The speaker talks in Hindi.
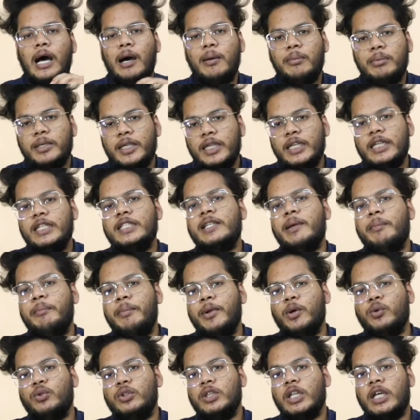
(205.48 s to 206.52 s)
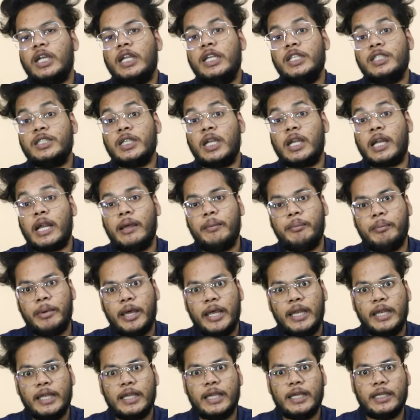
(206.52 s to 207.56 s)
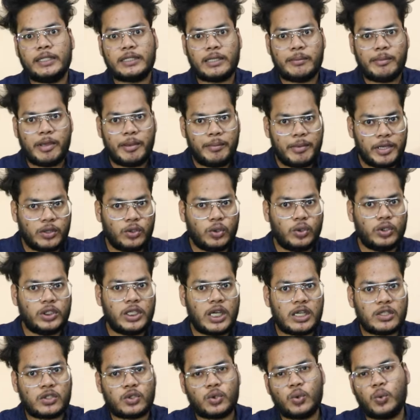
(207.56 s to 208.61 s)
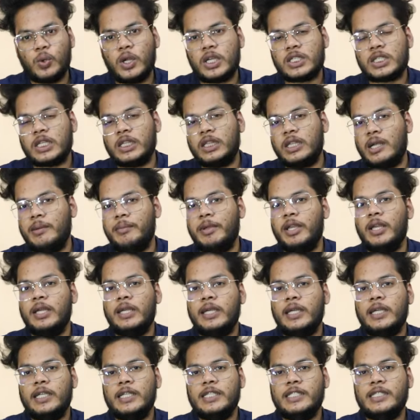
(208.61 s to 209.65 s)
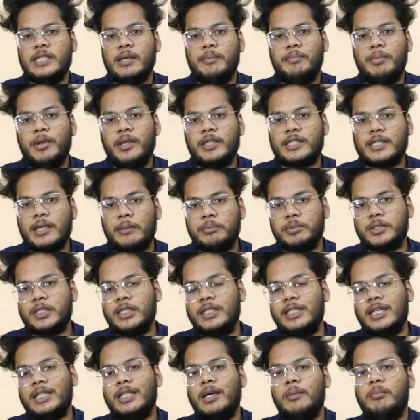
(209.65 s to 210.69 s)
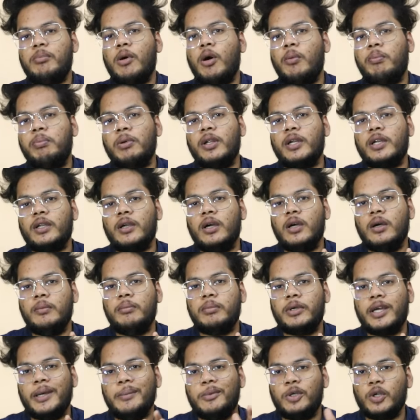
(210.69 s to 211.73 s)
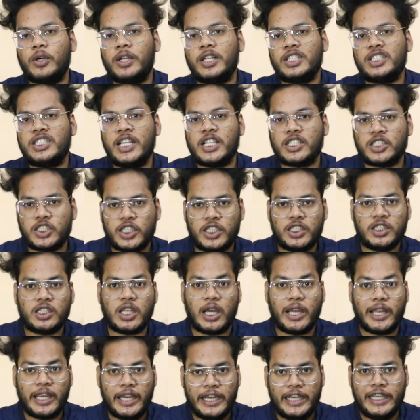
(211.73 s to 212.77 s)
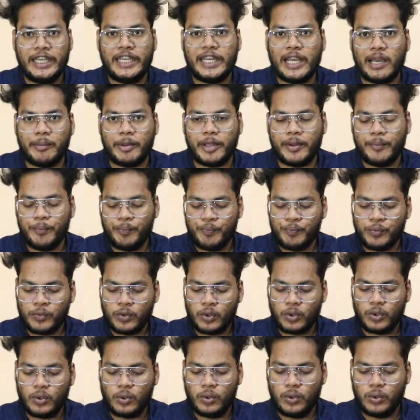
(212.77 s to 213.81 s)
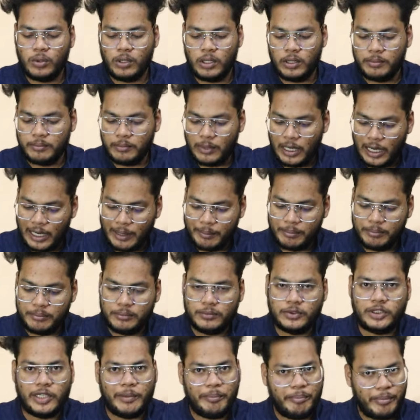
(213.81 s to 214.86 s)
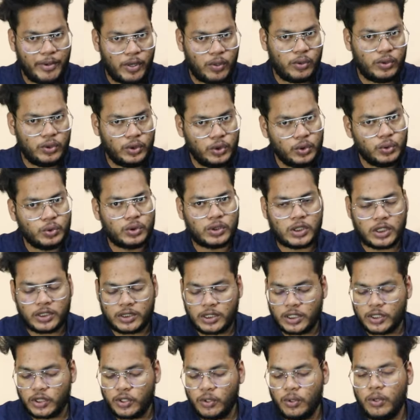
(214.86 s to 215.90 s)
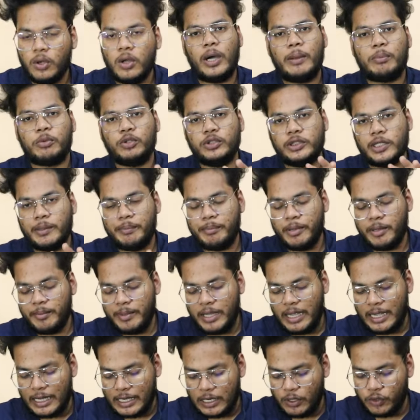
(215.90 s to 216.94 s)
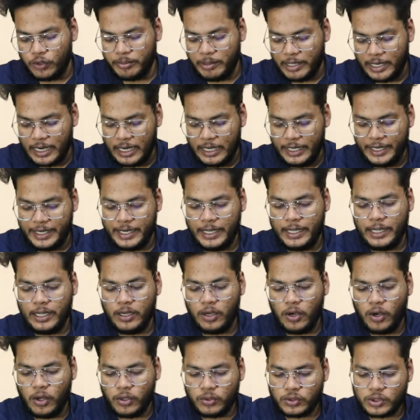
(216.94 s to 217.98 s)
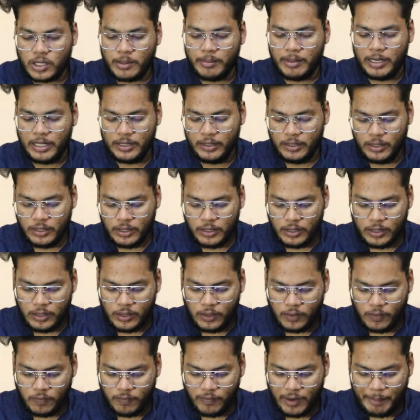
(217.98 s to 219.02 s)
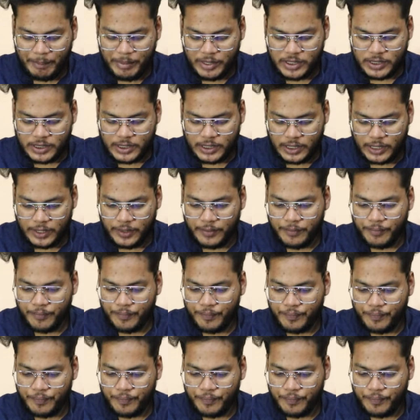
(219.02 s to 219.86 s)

अभी जेब पे उतना नहीं चल रहा है पहले के समय में 2016-17 में जेब पे सबसे ज़्यादा पॉपुलर क्रिप्टो करेंसी एक्सचेंज था इंडिया में तो आप जेब पे को यूज़ कर सकते हो तो आपको जेब पे में अकाउंट बना लेना है और उसके बाद वापस से